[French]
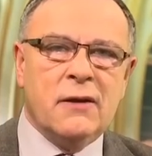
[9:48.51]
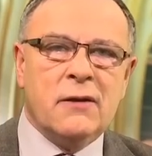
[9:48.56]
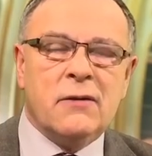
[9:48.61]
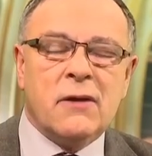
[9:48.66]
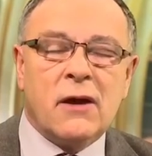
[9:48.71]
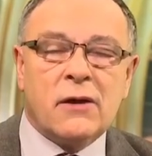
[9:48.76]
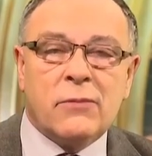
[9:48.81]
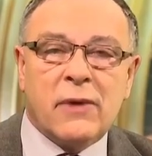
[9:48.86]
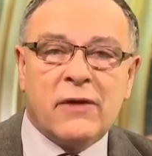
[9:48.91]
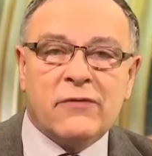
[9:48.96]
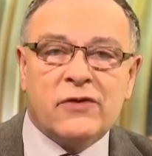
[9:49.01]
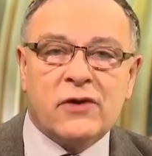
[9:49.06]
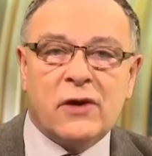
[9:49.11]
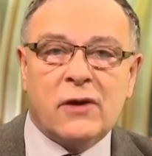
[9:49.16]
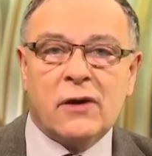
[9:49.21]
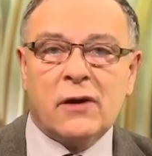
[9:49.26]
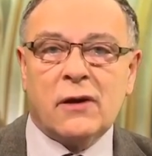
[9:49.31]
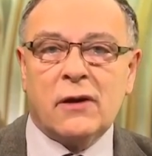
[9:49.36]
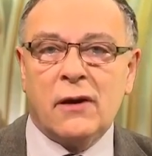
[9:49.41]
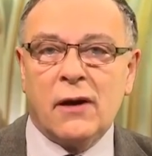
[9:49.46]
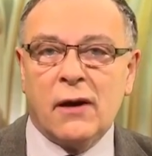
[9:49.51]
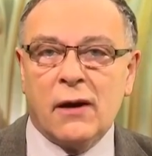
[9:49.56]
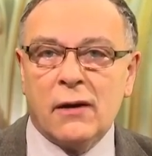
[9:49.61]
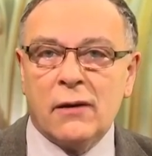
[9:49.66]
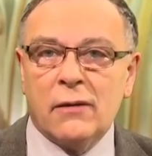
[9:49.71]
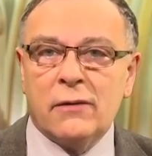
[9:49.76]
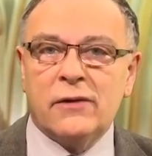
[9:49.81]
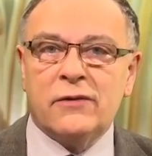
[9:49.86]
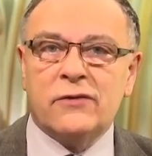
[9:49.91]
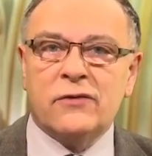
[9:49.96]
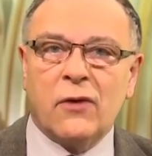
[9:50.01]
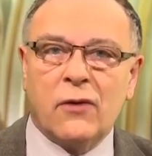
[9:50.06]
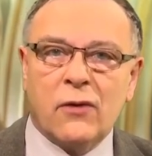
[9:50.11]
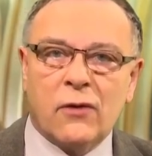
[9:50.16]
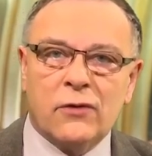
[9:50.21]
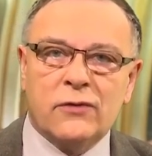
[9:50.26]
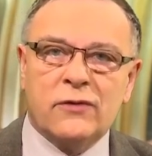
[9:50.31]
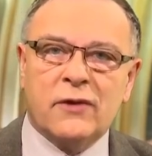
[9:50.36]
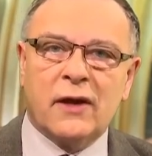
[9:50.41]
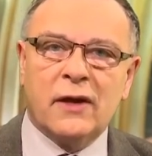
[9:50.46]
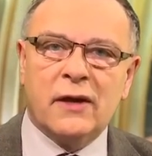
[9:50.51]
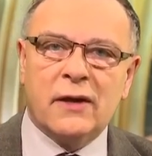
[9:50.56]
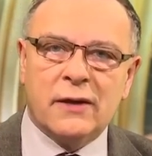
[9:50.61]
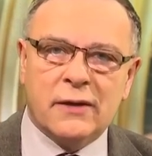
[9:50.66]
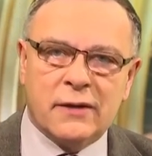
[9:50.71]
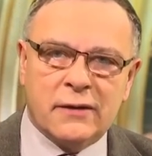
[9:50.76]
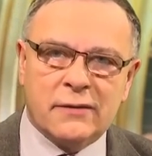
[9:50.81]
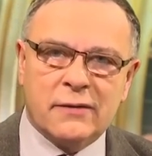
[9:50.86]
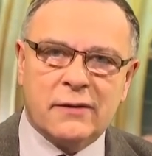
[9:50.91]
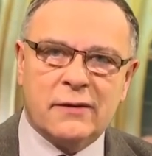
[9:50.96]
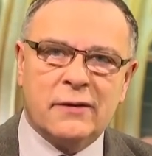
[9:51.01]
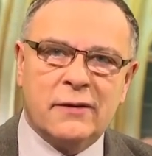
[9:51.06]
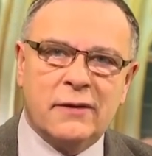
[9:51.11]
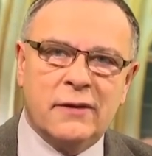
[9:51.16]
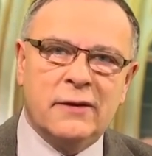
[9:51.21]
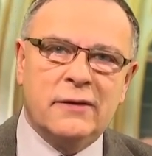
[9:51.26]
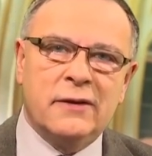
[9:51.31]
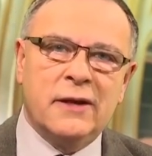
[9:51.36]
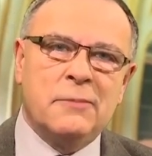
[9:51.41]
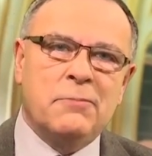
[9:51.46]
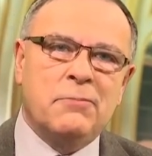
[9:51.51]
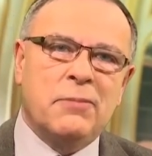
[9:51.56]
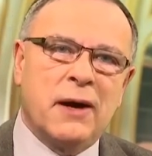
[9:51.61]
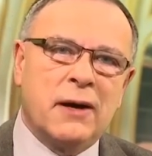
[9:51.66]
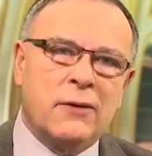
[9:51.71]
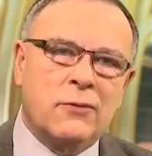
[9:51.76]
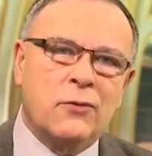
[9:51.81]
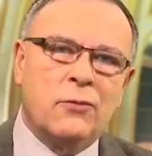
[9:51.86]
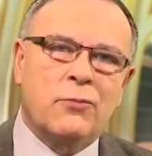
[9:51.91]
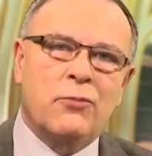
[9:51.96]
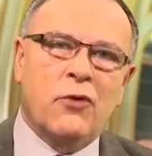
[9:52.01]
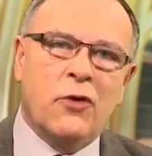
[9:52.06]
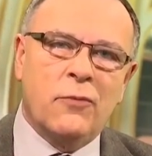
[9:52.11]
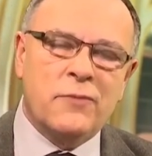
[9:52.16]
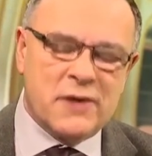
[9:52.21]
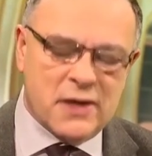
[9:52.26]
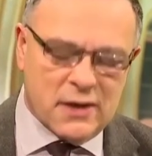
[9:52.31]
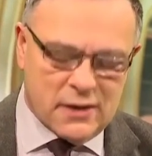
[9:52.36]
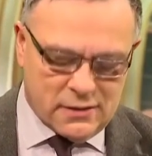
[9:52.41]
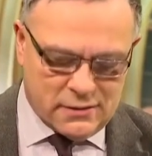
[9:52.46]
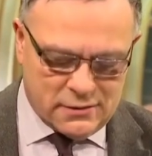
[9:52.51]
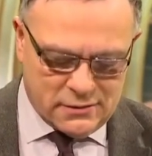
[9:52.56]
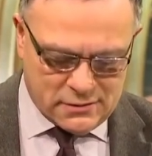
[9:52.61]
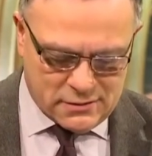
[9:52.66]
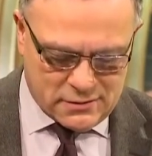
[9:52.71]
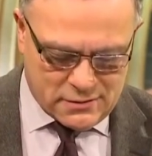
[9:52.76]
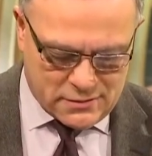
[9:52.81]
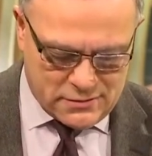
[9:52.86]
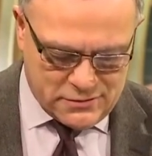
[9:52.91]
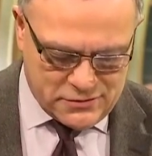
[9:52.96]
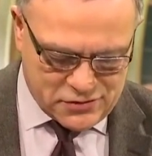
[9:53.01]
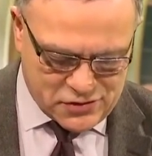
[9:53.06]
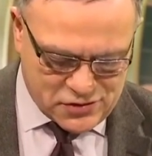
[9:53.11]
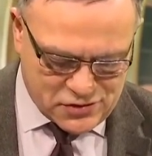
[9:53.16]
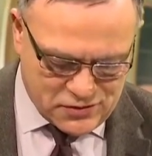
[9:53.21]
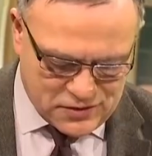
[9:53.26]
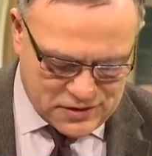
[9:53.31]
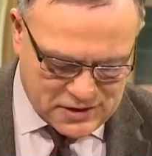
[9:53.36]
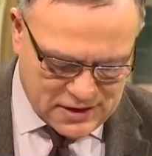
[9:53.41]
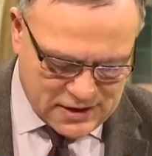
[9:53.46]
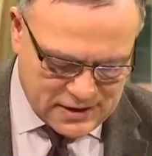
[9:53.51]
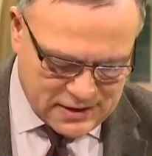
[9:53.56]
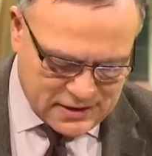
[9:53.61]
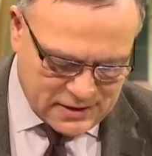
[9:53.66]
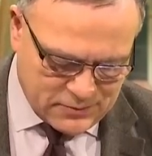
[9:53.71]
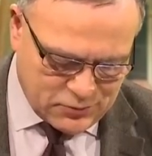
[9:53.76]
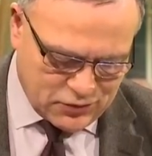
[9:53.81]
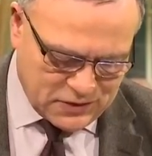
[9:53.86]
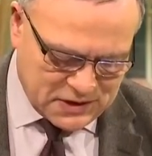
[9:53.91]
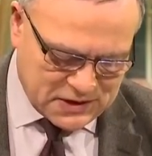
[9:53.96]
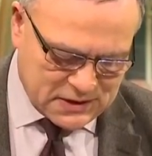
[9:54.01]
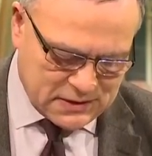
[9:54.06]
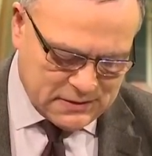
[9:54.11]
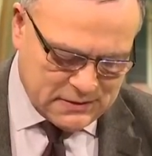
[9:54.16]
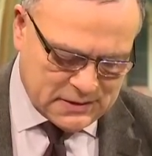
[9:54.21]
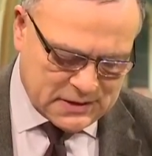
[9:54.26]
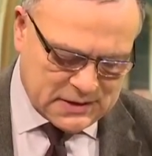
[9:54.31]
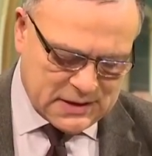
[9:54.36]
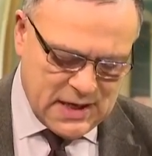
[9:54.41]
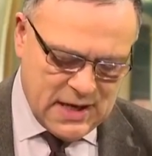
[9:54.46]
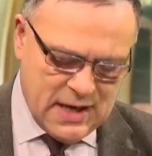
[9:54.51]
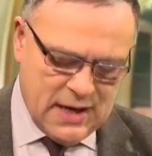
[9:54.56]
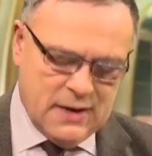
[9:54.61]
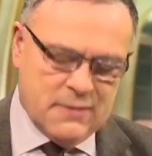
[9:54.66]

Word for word: La Bavière, là, est en retrait, euh, n'est pas au premier rang dans le jeu des, puissances,